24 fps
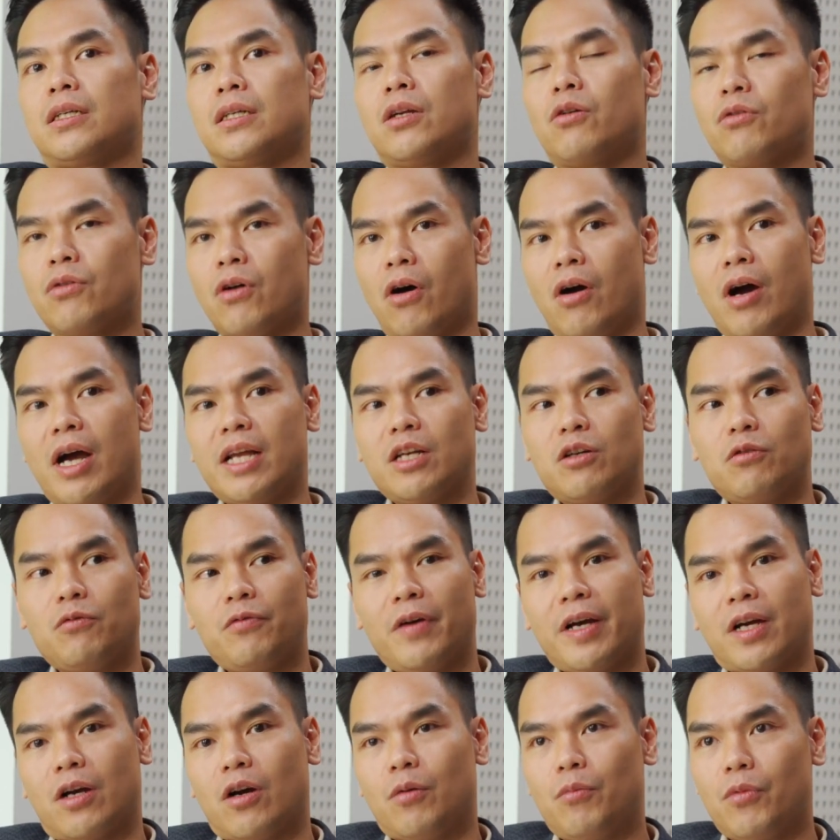đâu đó anh cũng
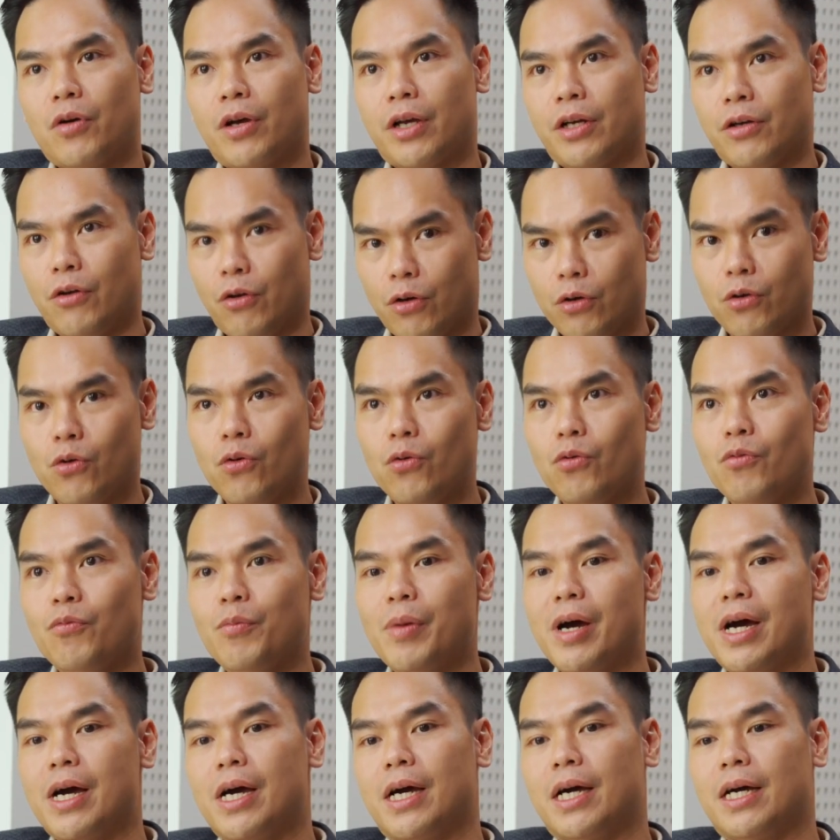phải có một cái đội ngũ
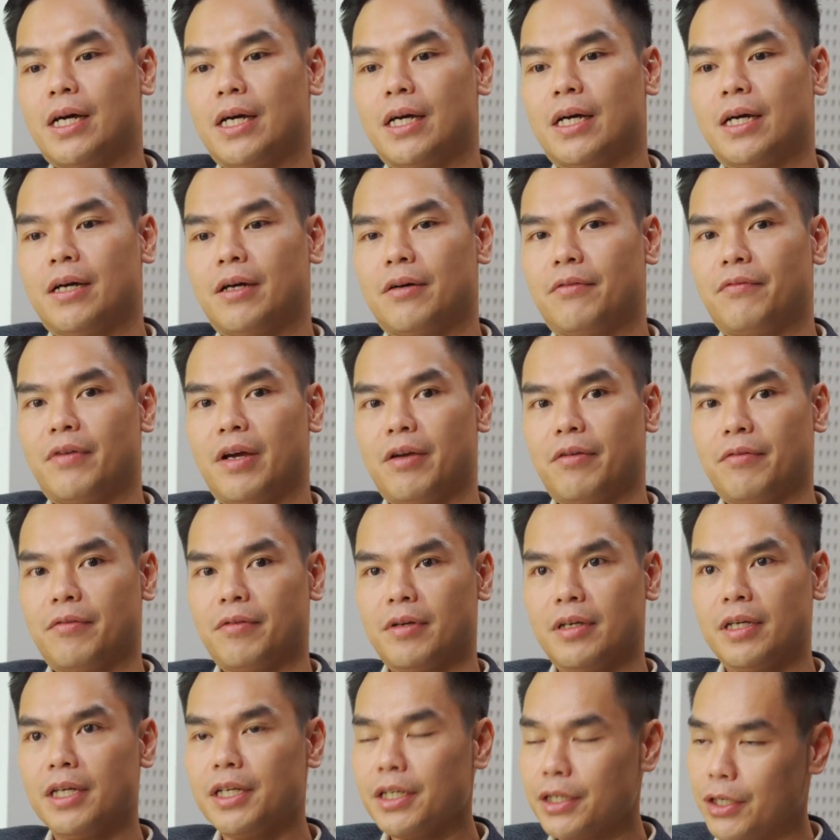mà phải
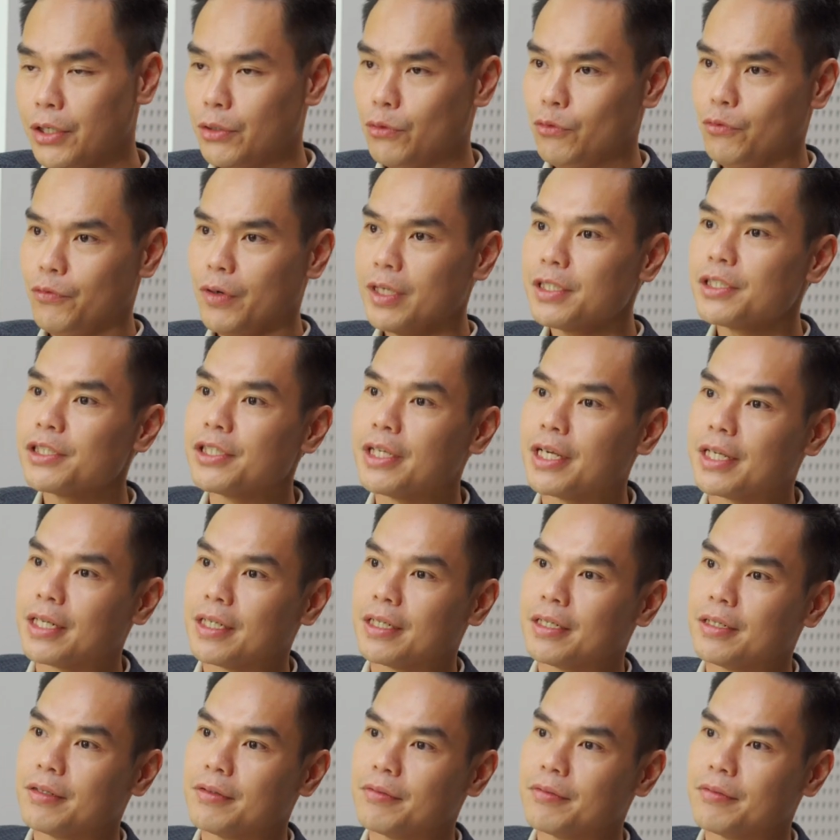nghiên cứu phát triển